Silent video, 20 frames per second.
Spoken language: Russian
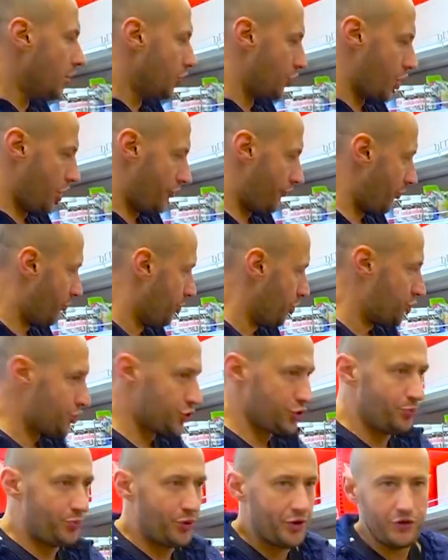Я в
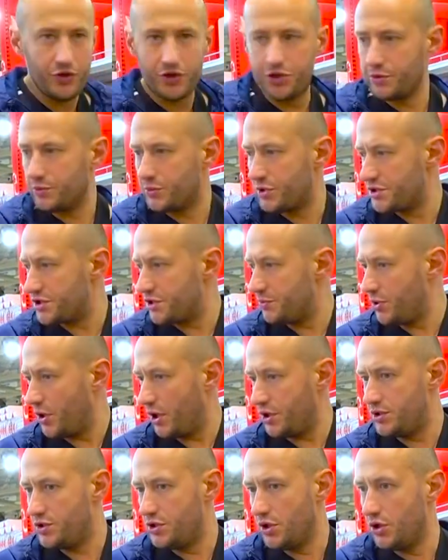обычном, привычном для себя
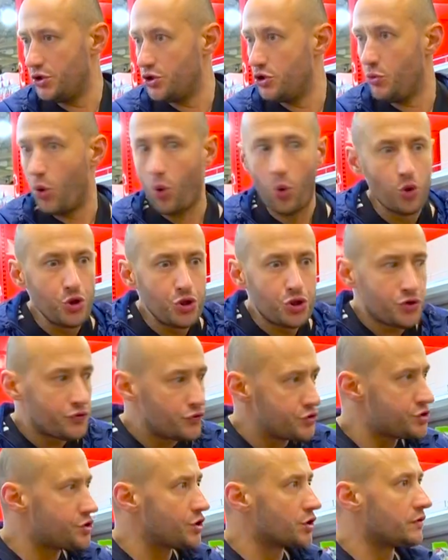отделе не могу
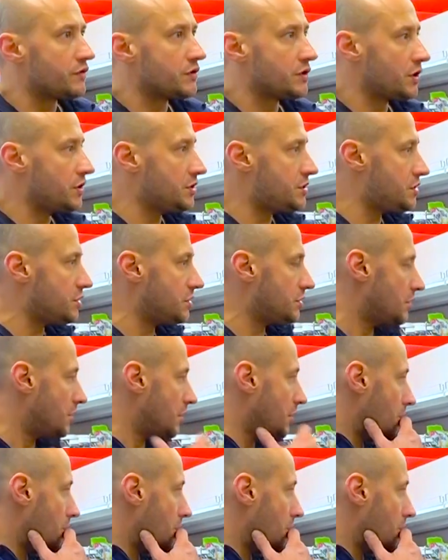ничего серого найти.